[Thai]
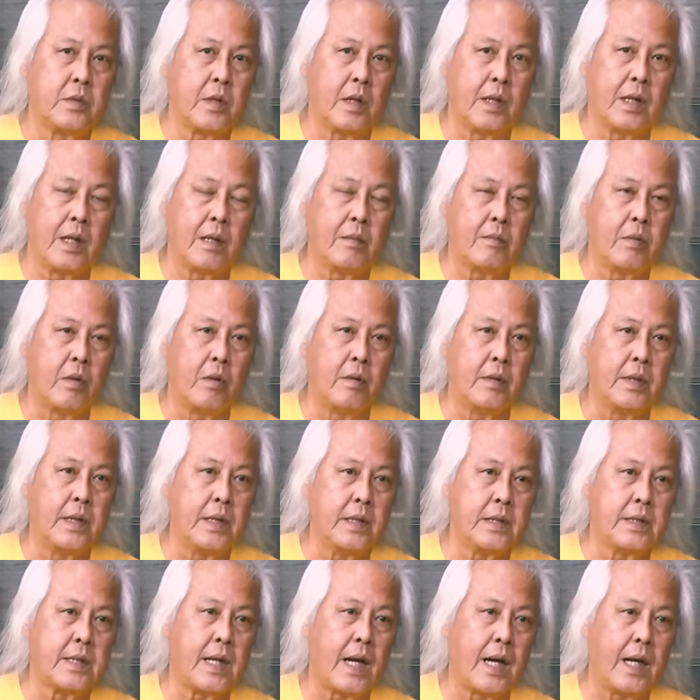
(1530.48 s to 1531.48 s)
ตอนนั้นผมก็
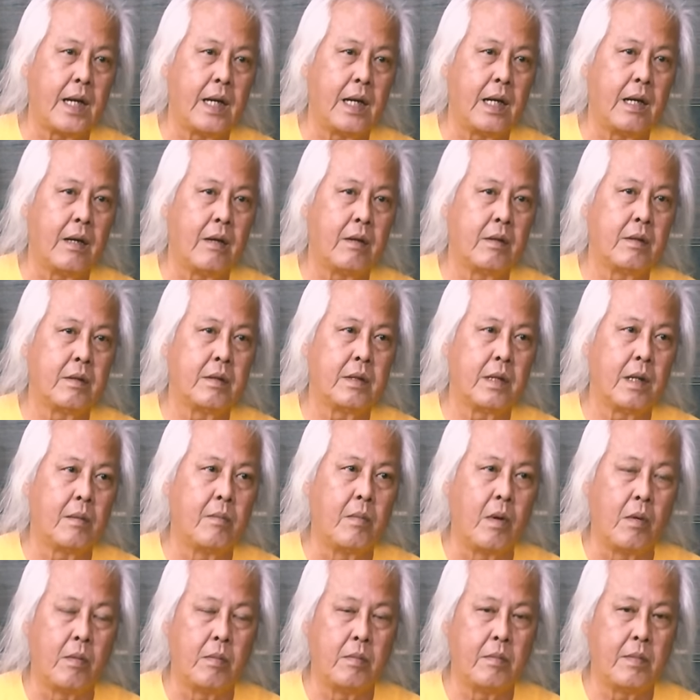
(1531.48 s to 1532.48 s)
ดีไซน์แล้วระ
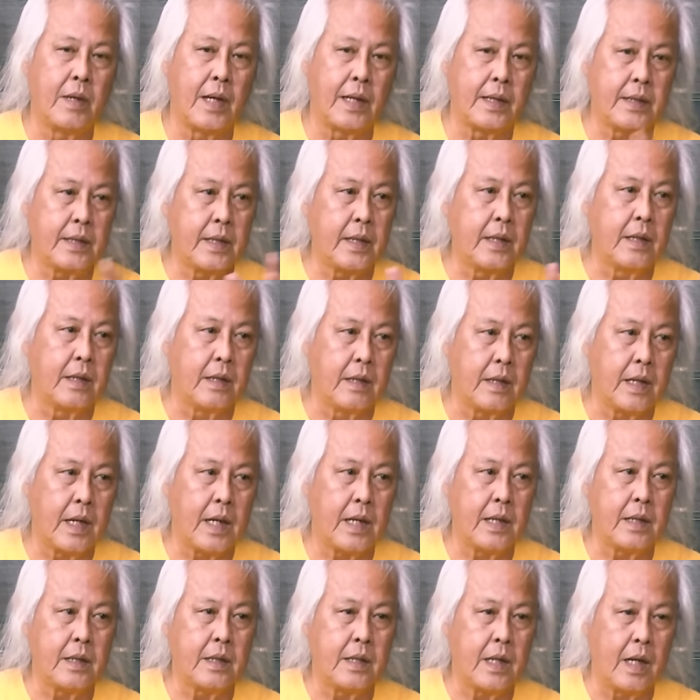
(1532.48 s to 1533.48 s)
บบไลติ้ง
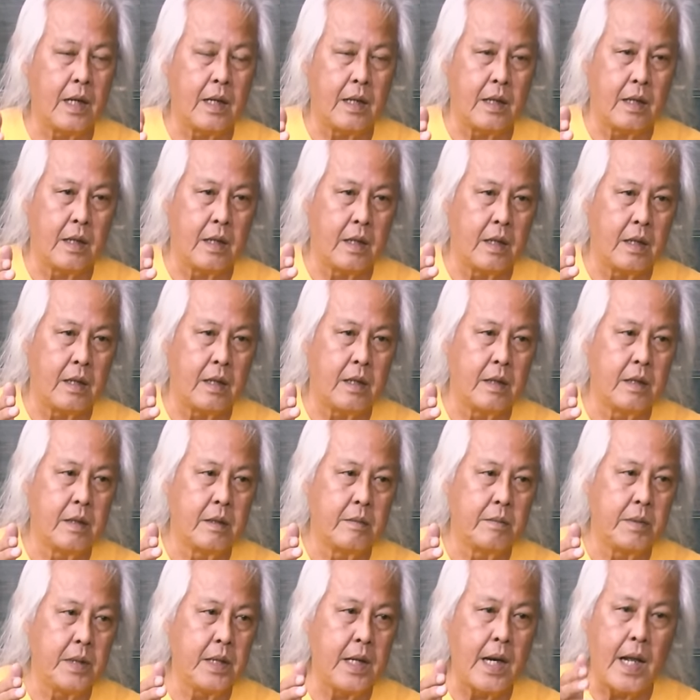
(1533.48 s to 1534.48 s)
ให้ทาง
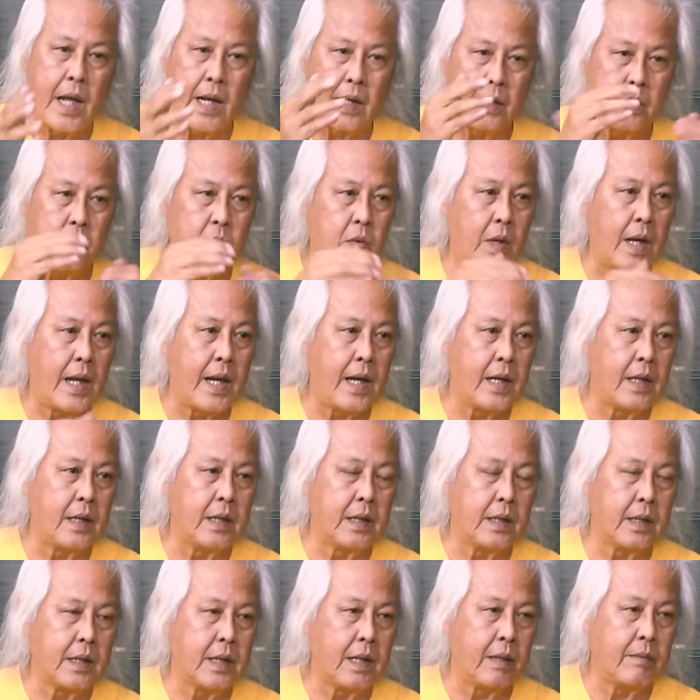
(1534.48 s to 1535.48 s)
พี่แดงดูแลเล
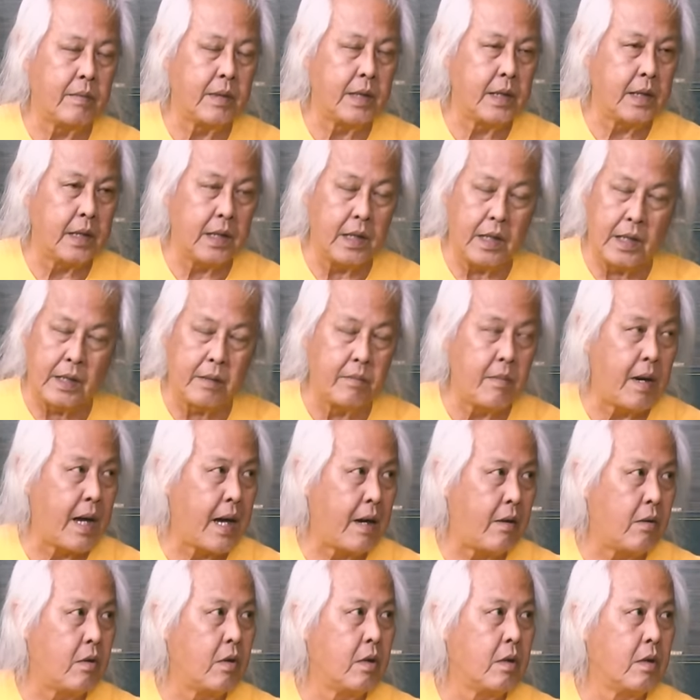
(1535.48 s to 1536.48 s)
ยกับไอ้อีลิกบา
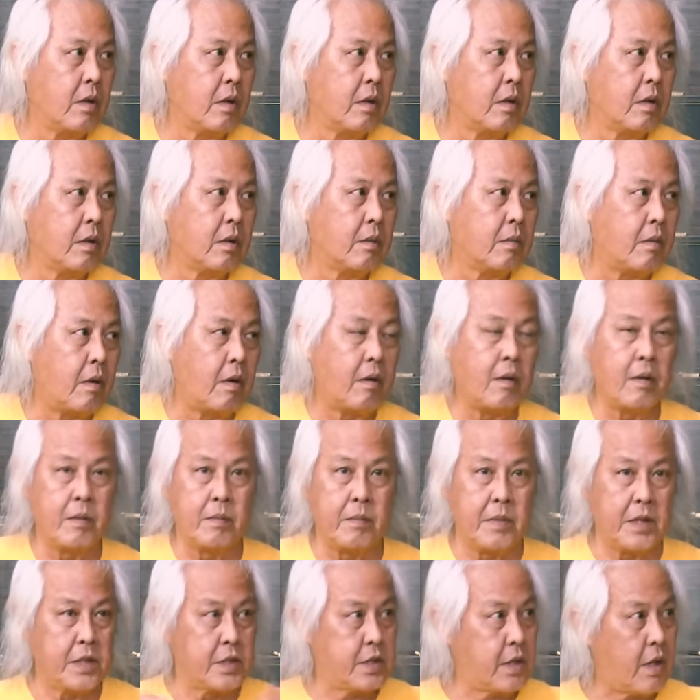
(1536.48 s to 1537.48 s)
วเพราะมัน
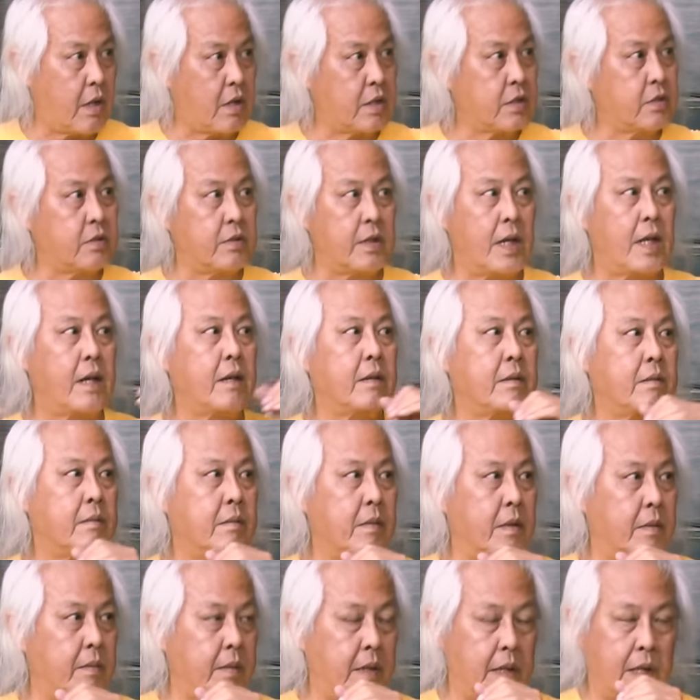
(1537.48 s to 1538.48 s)
มีซอสอยู่แล้ว
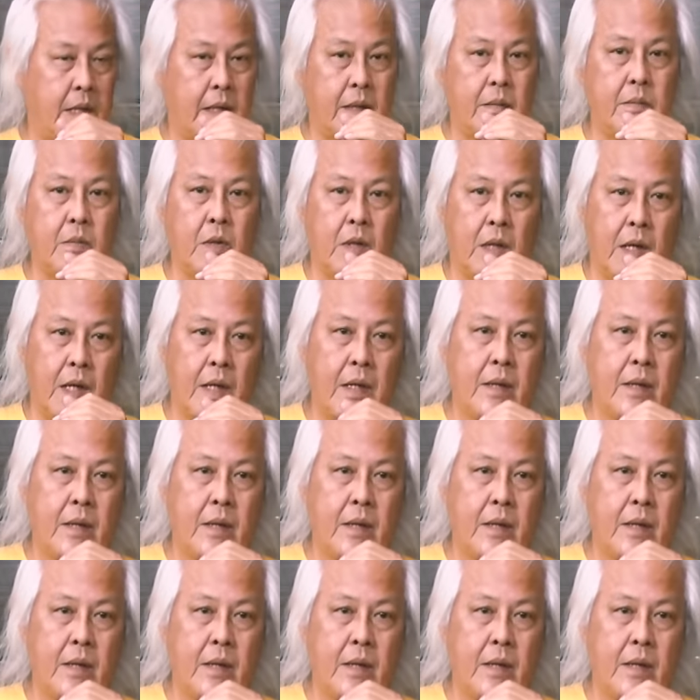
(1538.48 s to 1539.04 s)
มันมีอะไรทั้งหมดแล้ว